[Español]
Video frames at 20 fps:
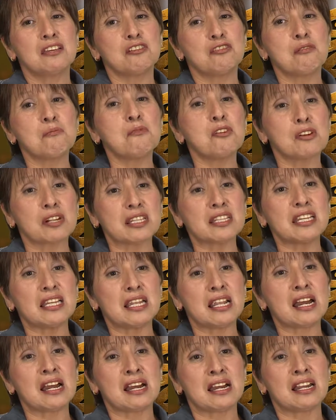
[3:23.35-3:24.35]
Yo mordí
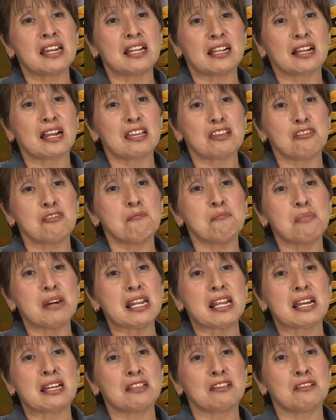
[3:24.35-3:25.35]
la, el cañón
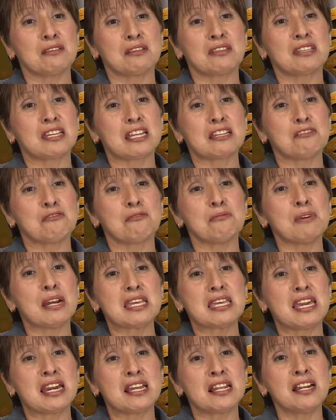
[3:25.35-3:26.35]
para que no
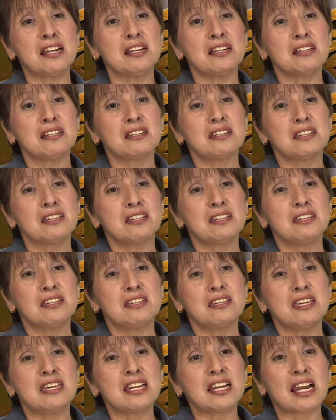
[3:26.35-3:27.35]
fallara
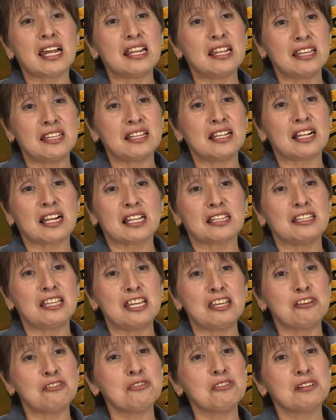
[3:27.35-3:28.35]
y jalé del
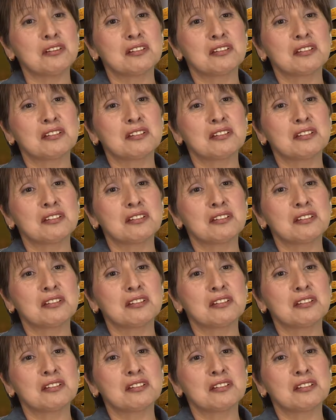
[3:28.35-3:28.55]
gatillo